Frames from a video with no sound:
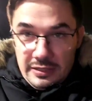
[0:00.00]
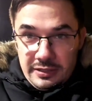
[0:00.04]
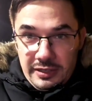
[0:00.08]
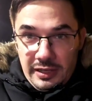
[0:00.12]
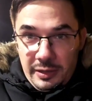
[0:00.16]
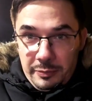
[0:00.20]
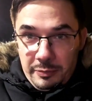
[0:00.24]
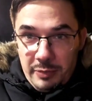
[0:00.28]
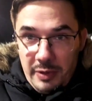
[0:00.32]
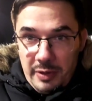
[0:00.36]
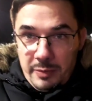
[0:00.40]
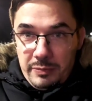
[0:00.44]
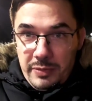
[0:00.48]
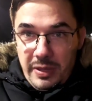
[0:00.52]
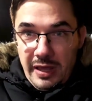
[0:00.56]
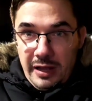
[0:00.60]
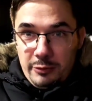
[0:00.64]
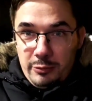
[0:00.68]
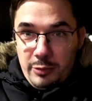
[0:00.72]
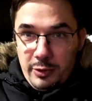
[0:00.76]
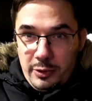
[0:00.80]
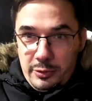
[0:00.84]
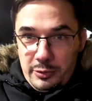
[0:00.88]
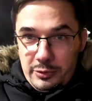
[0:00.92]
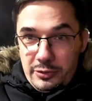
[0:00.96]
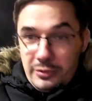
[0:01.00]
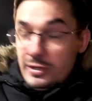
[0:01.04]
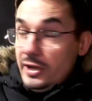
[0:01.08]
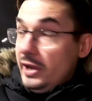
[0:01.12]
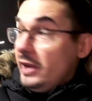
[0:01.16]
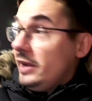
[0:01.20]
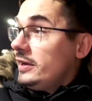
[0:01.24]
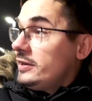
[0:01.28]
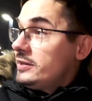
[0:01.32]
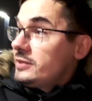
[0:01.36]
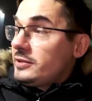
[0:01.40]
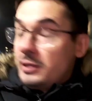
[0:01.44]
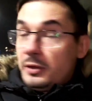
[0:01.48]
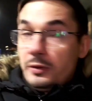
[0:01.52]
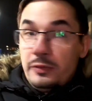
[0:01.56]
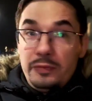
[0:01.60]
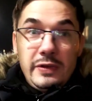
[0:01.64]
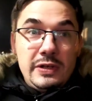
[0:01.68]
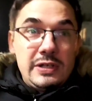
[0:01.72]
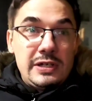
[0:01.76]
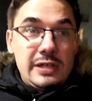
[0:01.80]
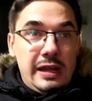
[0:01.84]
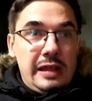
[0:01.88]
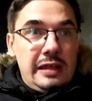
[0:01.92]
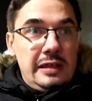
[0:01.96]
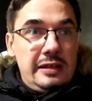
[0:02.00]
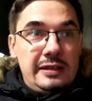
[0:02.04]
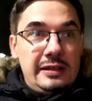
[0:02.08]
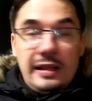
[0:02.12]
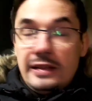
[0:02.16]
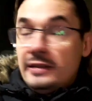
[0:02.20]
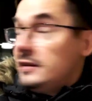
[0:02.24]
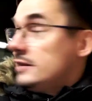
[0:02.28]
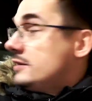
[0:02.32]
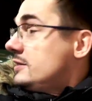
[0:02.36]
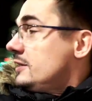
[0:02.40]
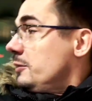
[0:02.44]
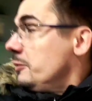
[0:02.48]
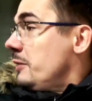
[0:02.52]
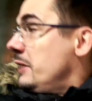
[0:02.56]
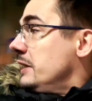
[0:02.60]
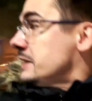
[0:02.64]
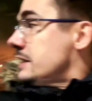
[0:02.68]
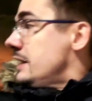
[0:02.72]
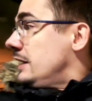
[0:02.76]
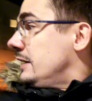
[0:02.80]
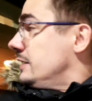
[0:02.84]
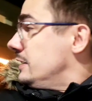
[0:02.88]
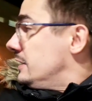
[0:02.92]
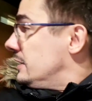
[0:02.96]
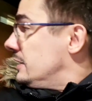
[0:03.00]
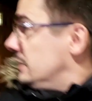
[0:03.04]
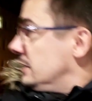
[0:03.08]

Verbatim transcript: Tak powiem, piekło już skowycze na te działania